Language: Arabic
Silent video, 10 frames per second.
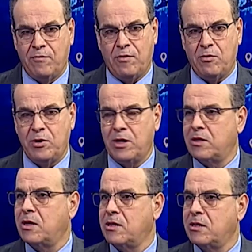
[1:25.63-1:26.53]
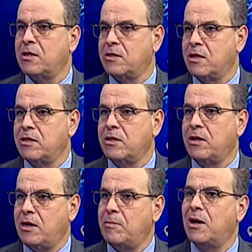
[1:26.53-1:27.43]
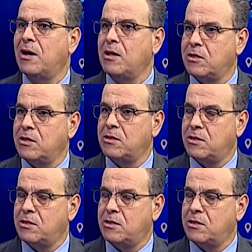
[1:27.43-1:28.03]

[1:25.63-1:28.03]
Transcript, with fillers: فهو يرتكز اساسا على مقاصد